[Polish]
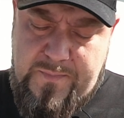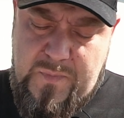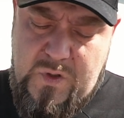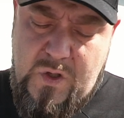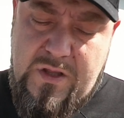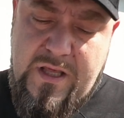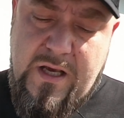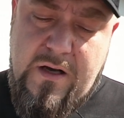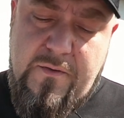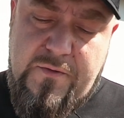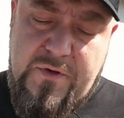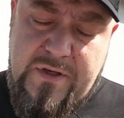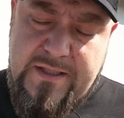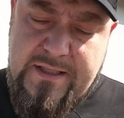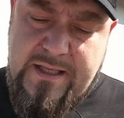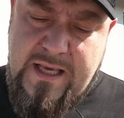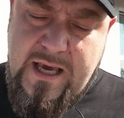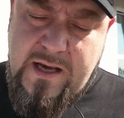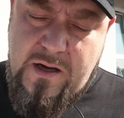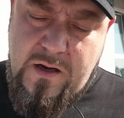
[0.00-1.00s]
do tego
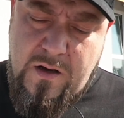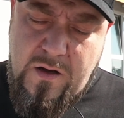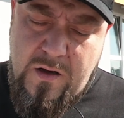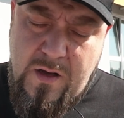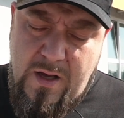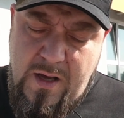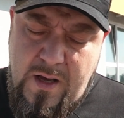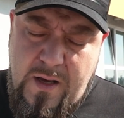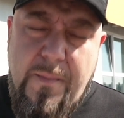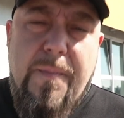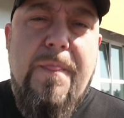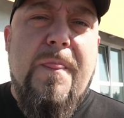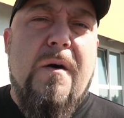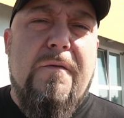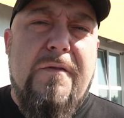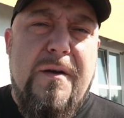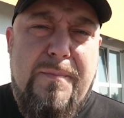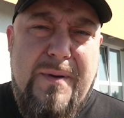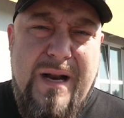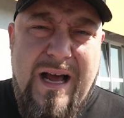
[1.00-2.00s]
wszystkiego
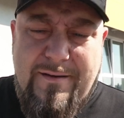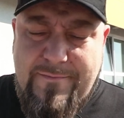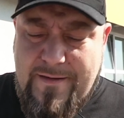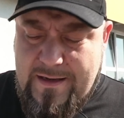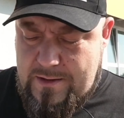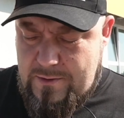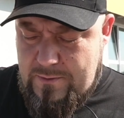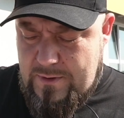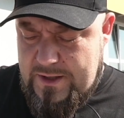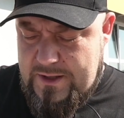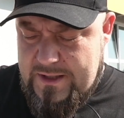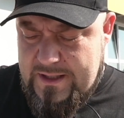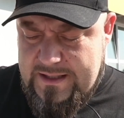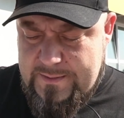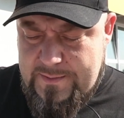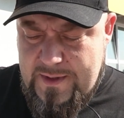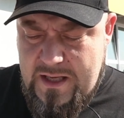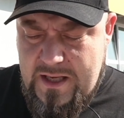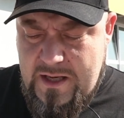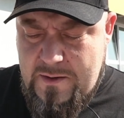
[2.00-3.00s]
nowe prawa, które się
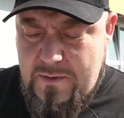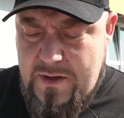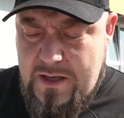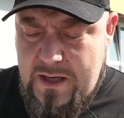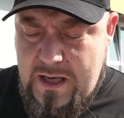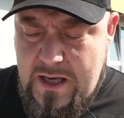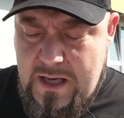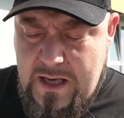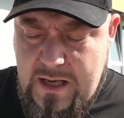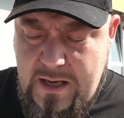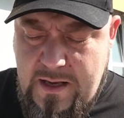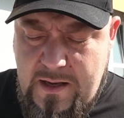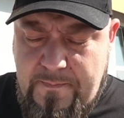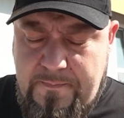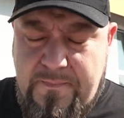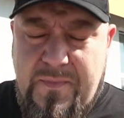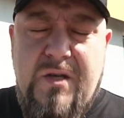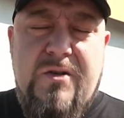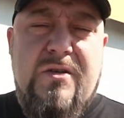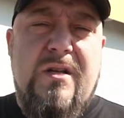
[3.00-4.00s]
zmieniły i
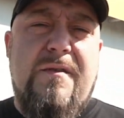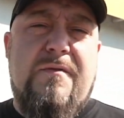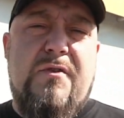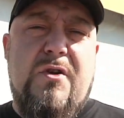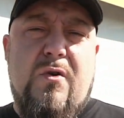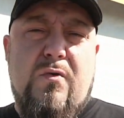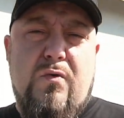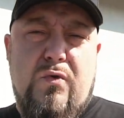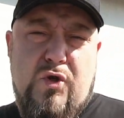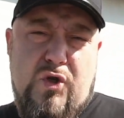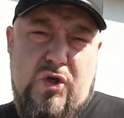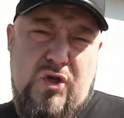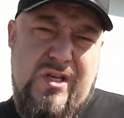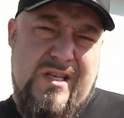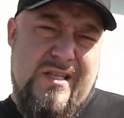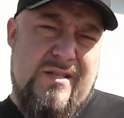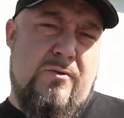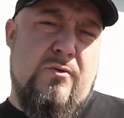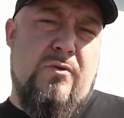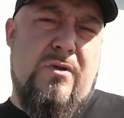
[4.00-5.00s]
jeżeli w ciągu
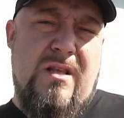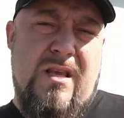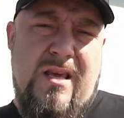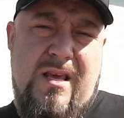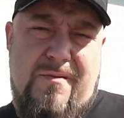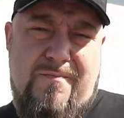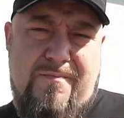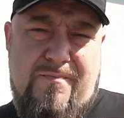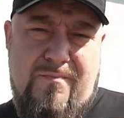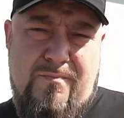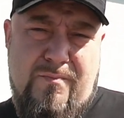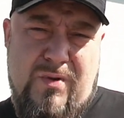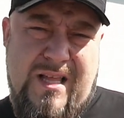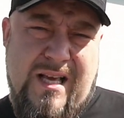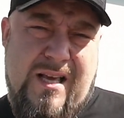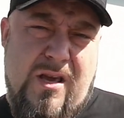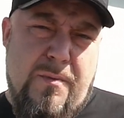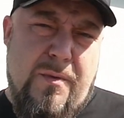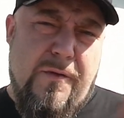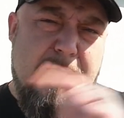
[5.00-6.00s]
30 dni, bo
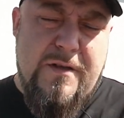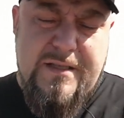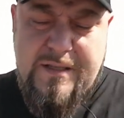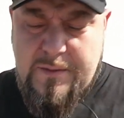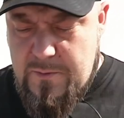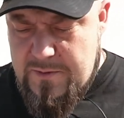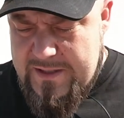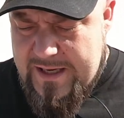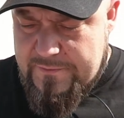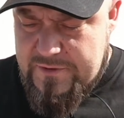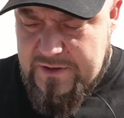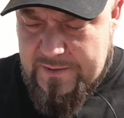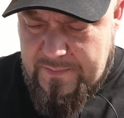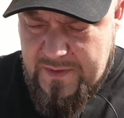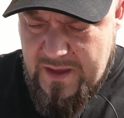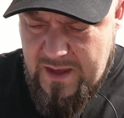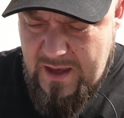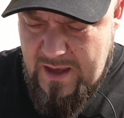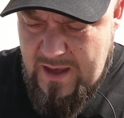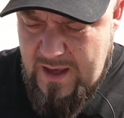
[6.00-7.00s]
taki obowiązek był zawsze,
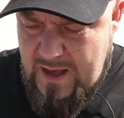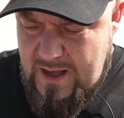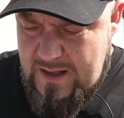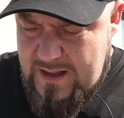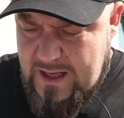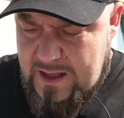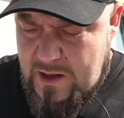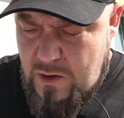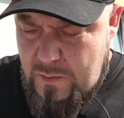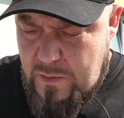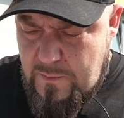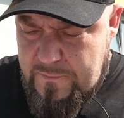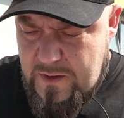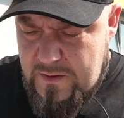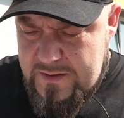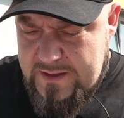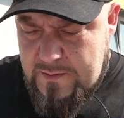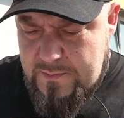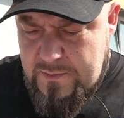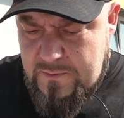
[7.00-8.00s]
taki
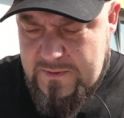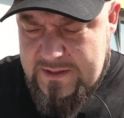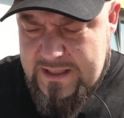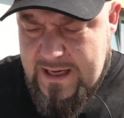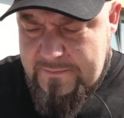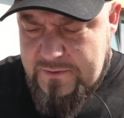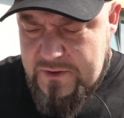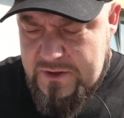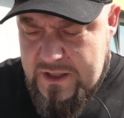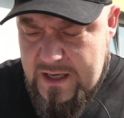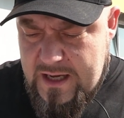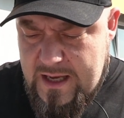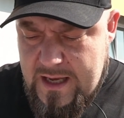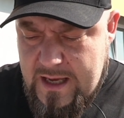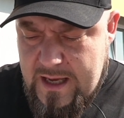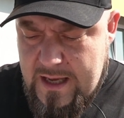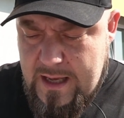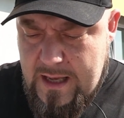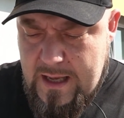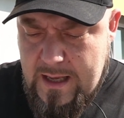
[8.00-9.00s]
obowiązek był
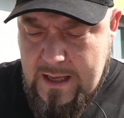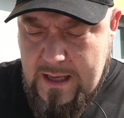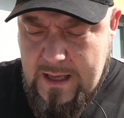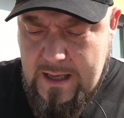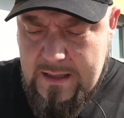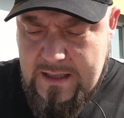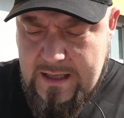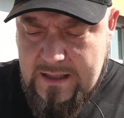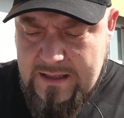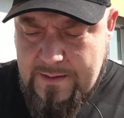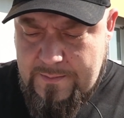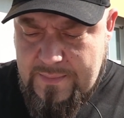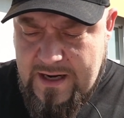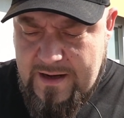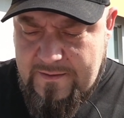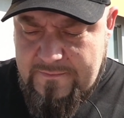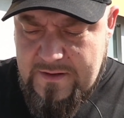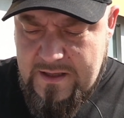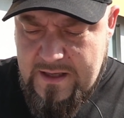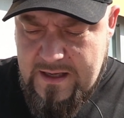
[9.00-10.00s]
zawsze e, tak
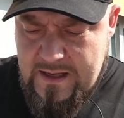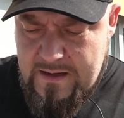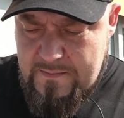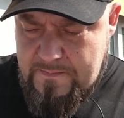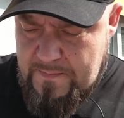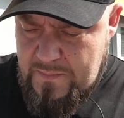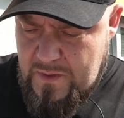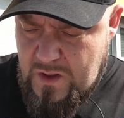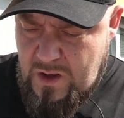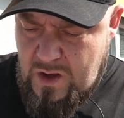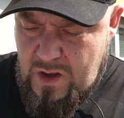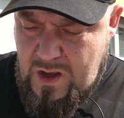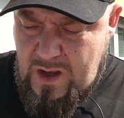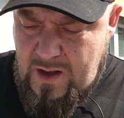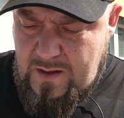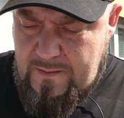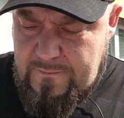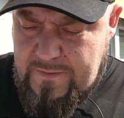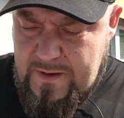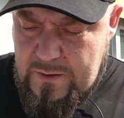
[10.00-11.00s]
naprawdę
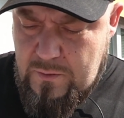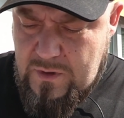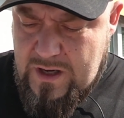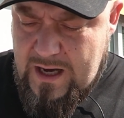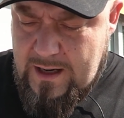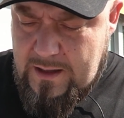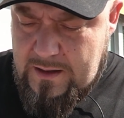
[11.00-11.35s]
według